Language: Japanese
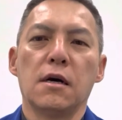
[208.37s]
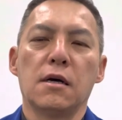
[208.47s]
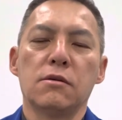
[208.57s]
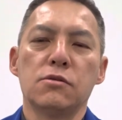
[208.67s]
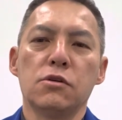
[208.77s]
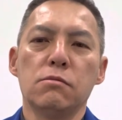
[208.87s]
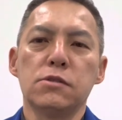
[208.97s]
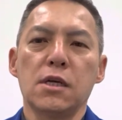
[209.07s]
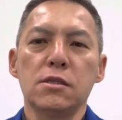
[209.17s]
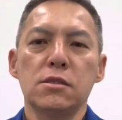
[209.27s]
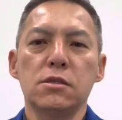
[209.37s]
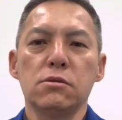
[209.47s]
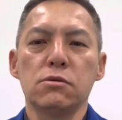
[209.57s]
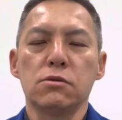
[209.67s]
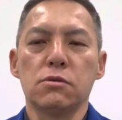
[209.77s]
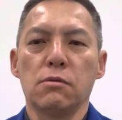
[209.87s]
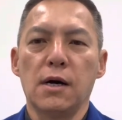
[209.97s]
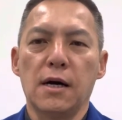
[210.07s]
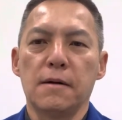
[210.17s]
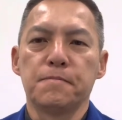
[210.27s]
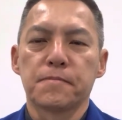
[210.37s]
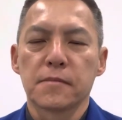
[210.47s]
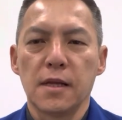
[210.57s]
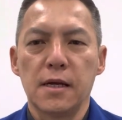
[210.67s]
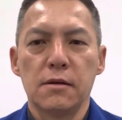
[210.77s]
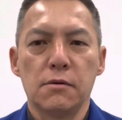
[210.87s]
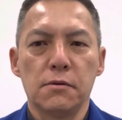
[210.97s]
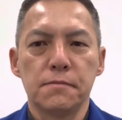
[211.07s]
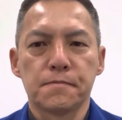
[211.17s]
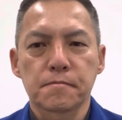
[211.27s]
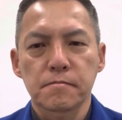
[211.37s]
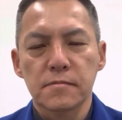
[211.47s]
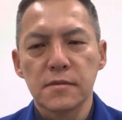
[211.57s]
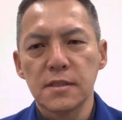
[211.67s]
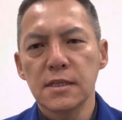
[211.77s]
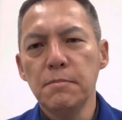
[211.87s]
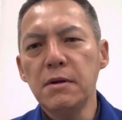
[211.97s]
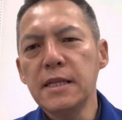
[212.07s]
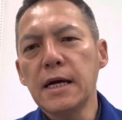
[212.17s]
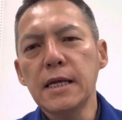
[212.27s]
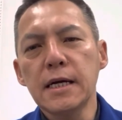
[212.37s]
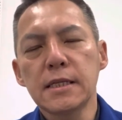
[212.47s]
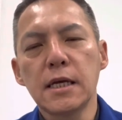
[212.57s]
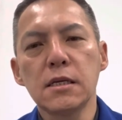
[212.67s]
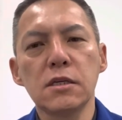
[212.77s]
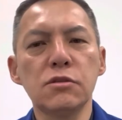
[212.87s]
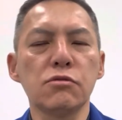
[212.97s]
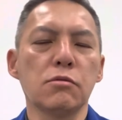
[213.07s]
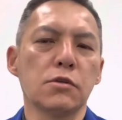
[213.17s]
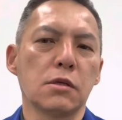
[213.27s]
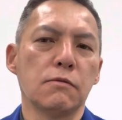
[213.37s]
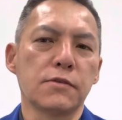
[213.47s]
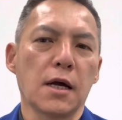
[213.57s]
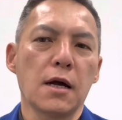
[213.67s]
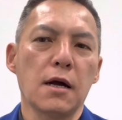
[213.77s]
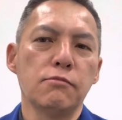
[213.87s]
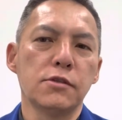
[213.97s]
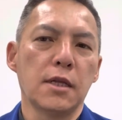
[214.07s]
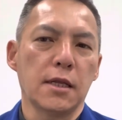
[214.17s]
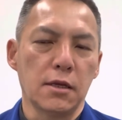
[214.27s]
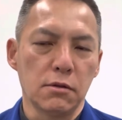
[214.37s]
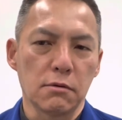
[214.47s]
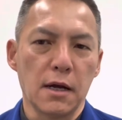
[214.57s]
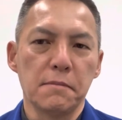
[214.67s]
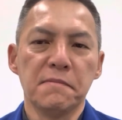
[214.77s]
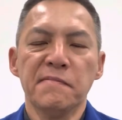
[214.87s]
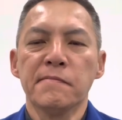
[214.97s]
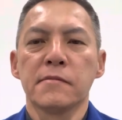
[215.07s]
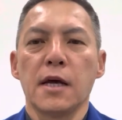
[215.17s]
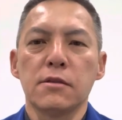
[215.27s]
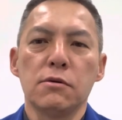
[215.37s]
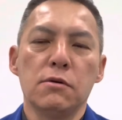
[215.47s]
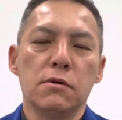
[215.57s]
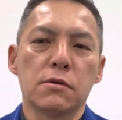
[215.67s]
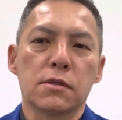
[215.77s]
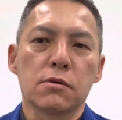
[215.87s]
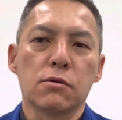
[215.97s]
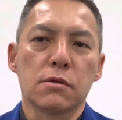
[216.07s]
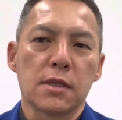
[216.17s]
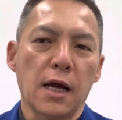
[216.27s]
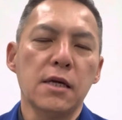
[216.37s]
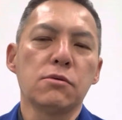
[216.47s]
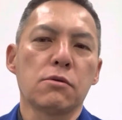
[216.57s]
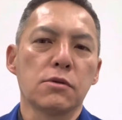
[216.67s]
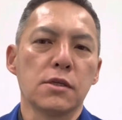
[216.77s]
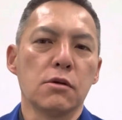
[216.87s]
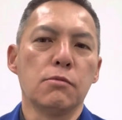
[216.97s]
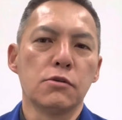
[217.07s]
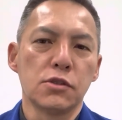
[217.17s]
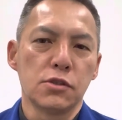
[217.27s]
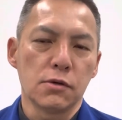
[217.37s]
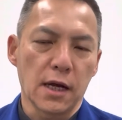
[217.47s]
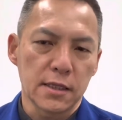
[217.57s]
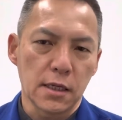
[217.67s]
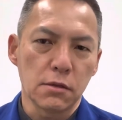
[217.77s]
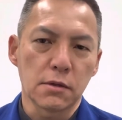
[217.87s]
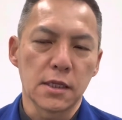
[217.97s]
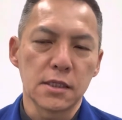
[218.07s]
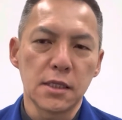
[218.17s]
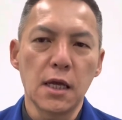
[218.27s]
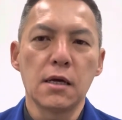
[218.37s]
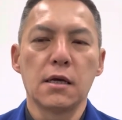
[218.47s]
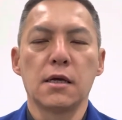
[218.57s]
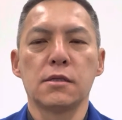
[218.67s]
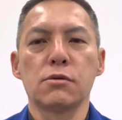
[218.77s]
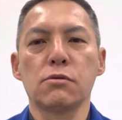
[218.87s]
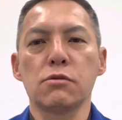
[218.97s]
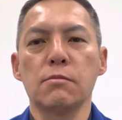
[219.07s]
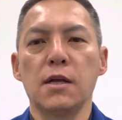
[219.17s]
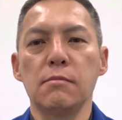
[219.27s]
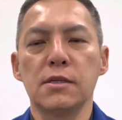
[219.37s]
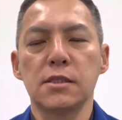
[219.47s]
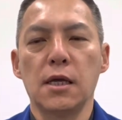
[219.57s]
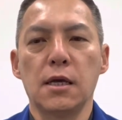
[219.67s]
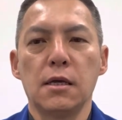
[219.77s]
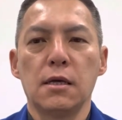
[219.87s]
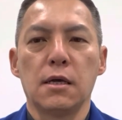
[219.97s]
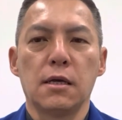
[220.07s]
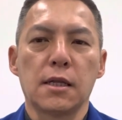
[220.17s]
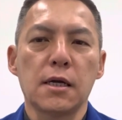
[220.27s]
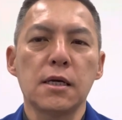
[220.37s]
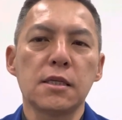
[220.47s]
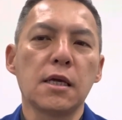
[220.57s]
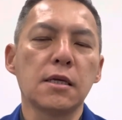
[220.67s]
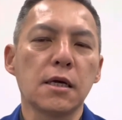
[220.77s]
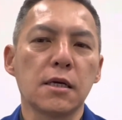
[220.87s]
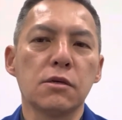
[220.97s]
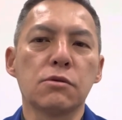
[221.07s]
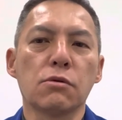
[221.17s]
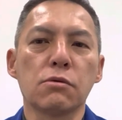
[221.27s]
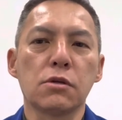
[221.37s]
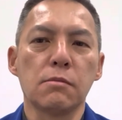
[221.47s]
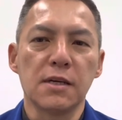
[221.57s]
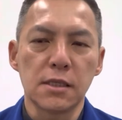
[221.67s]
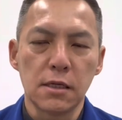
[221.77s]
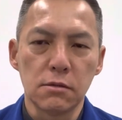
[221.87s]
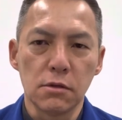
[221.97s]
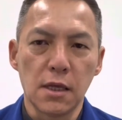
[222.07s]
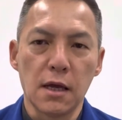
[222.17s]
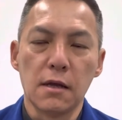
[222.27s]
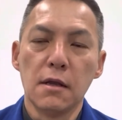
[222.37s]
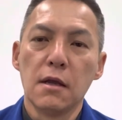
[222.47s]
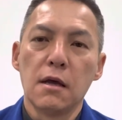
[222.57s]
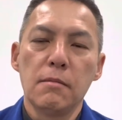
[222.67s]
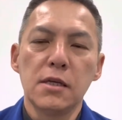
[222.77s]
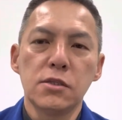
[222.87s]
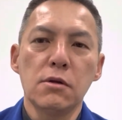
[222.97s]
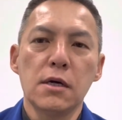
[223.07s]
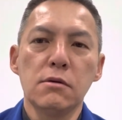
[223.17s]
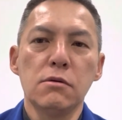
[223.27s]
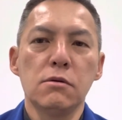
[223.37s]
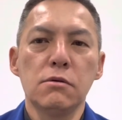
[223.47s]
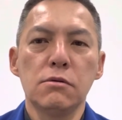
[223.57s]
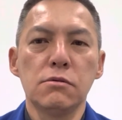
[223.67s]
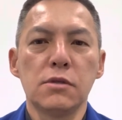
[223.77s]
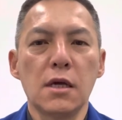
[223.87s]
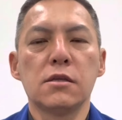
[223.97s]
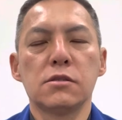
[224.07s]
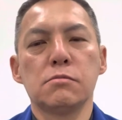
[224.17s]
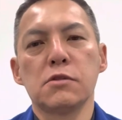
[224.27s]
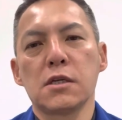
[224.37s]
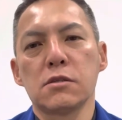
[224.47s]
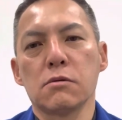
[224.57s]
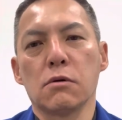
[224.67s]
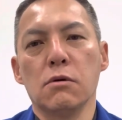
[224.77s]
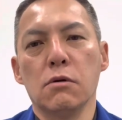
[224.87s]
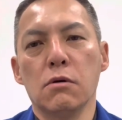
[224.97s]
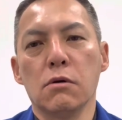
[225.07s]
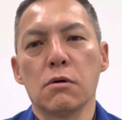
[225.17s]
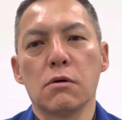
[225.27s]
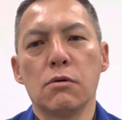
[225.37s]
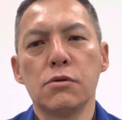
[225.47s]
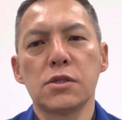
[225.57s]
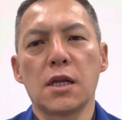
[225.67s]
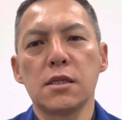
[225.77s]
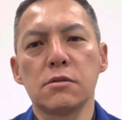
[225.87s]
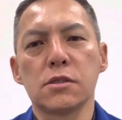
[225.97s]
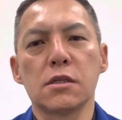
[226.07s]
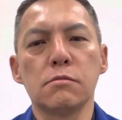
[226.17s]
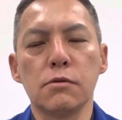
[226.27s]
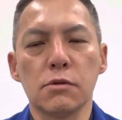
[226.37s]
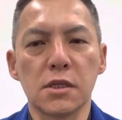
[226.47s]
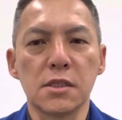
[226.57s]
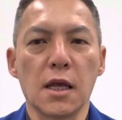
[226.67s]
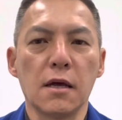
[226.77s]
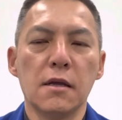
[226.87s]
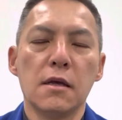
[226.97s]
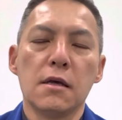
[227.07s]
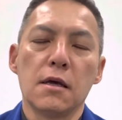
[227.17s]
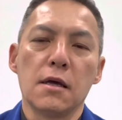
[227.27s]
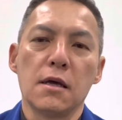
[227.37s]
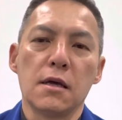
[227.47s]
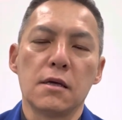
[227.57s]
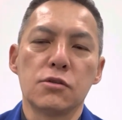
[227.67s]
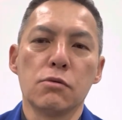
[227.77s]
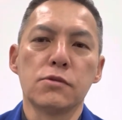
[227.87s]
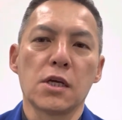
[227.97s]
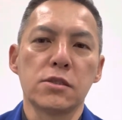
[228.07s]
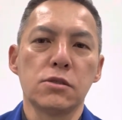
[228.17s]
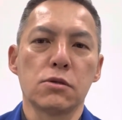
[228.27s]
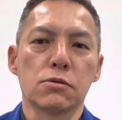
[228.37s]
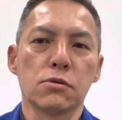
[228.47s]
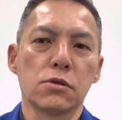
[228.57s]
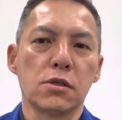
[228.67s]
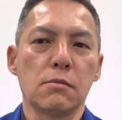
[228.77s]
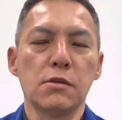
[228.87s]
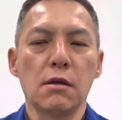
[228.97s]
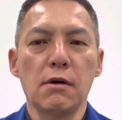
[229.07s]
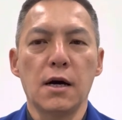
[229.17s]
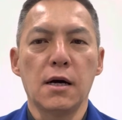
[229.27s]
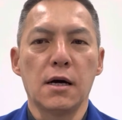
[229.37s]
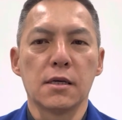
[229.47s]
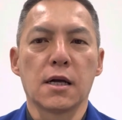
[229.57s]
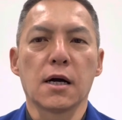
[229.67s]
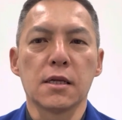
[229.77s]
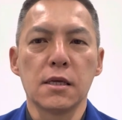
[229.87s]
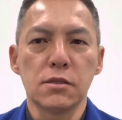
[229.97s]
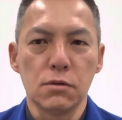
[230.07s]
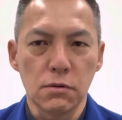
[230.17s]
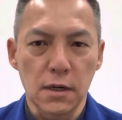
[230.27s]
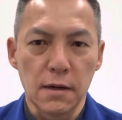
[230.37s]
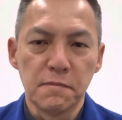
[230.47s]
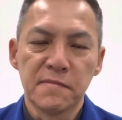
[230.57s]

あの上部散水槽っていうのはあのやっぱりなかなか点検しようと思っても蓋がかぶってたりとかであと高いところに登る必要があったりとかですね、えー、そういうこともありまして、えー、なかなか点検が行き届きませんので、まあ、一度、あのね、自分たちのこう保有されている設備をですね、えー、丈夫散水素を除いてみてはいかがでしょうか